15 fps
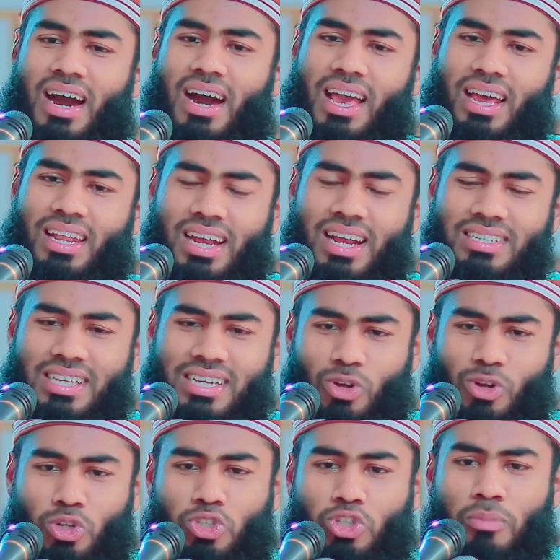আয় আল্লাহ
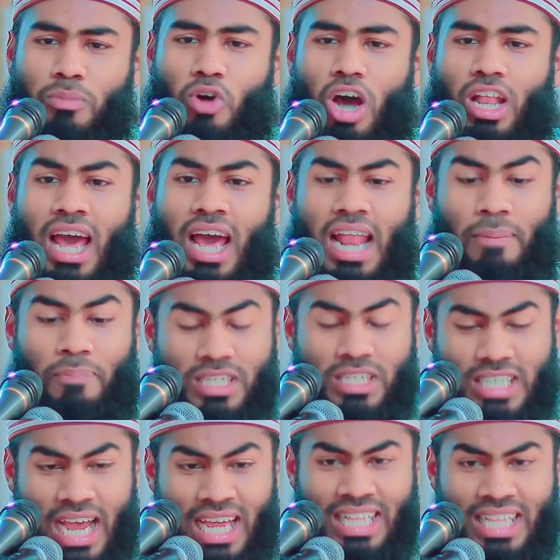রিজিকের উত্তম কল্যাণ আপনি
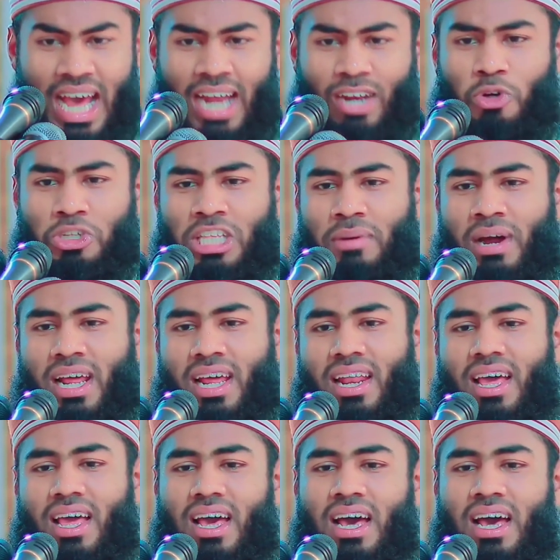চাইলে দান করতে পারেন